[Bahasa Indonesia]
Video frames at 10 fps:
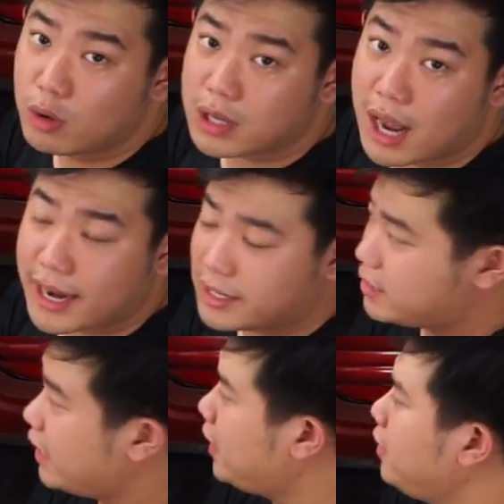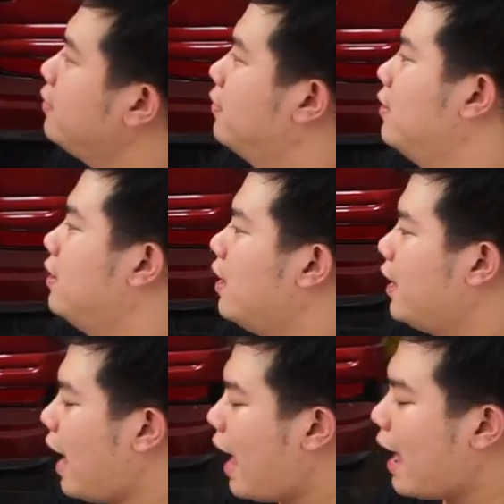Ultra Racing
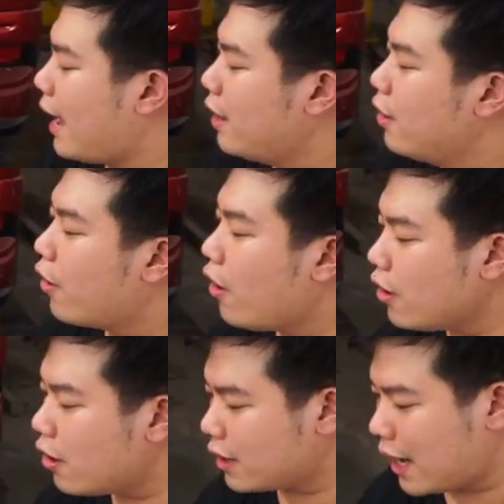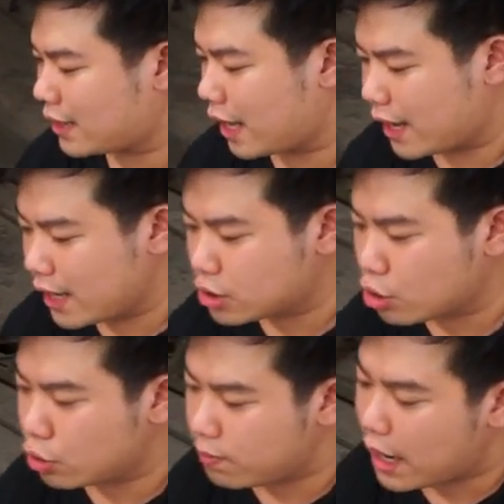yang konon katanya
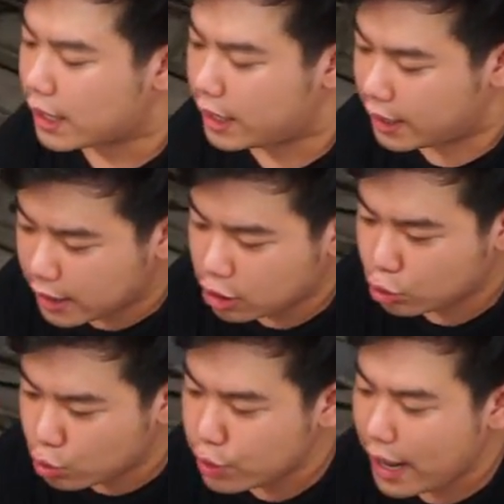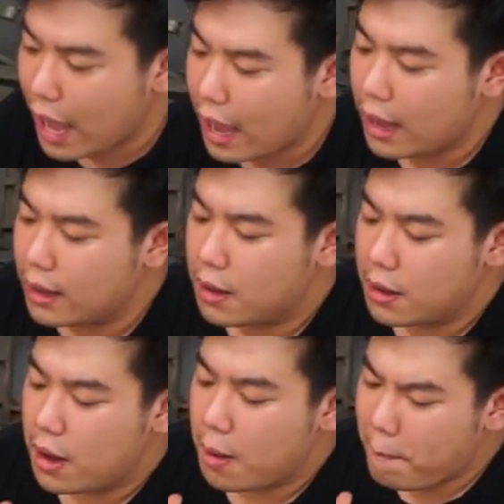strut bar ini tuh yang
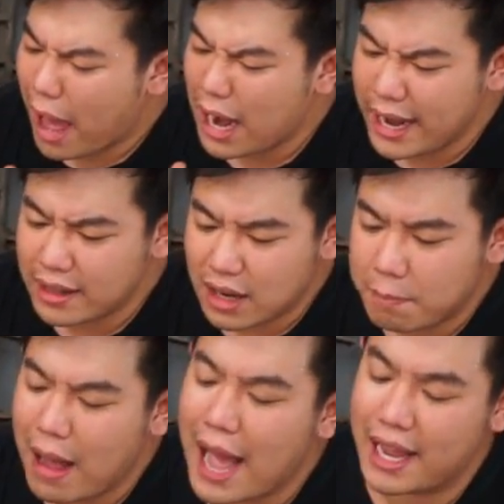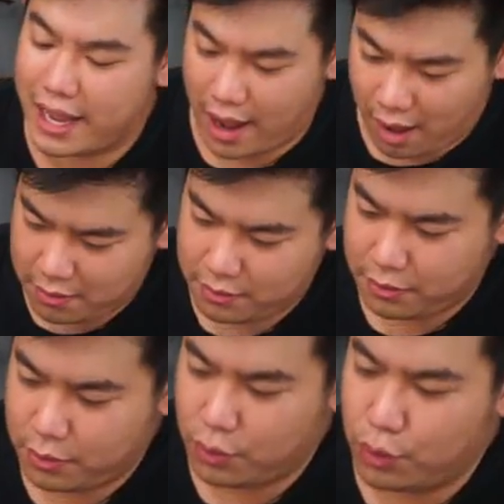paling terbaik ya
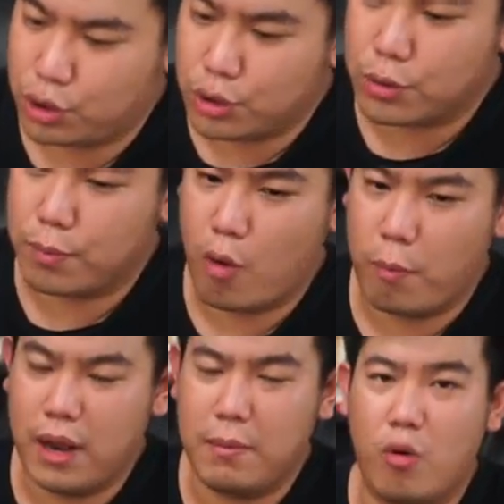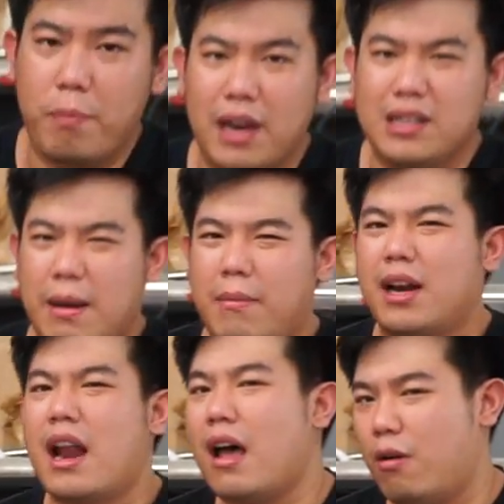untuk mobil-mobil zaman
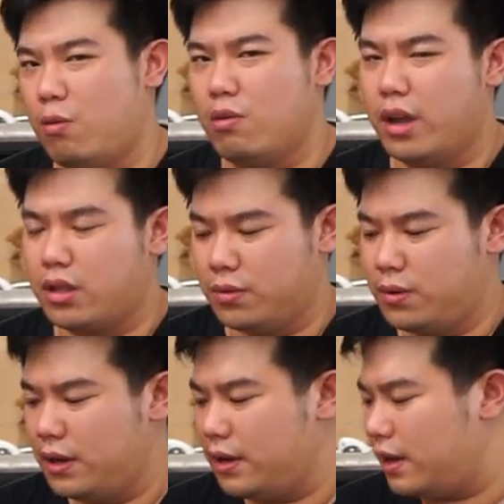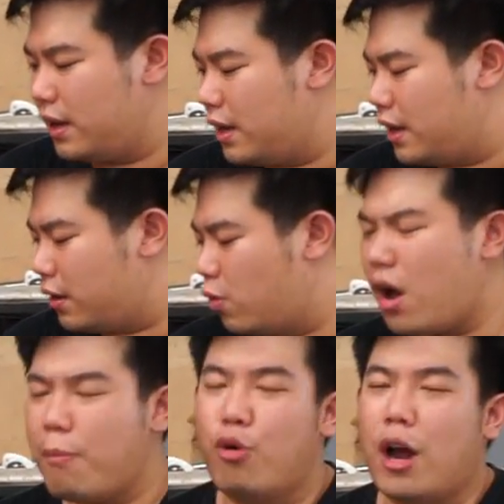now gitu gue
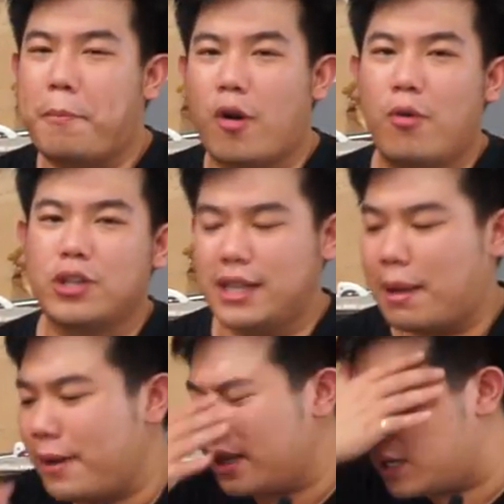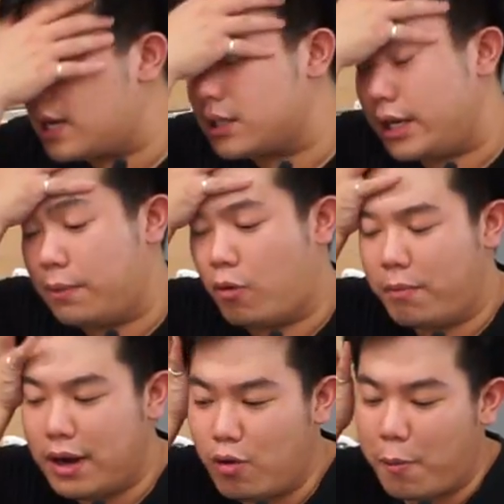nggak bukan promosi tapi yang jelas ini
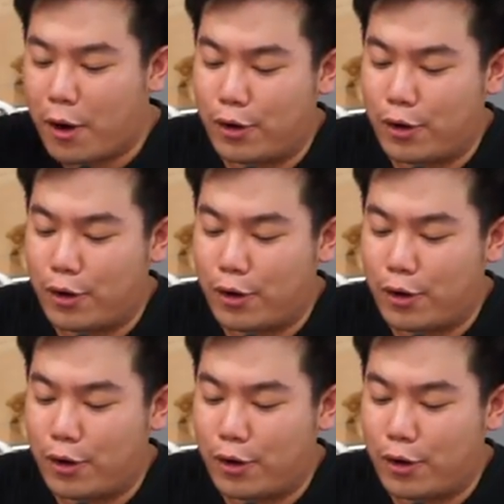mobil gue baru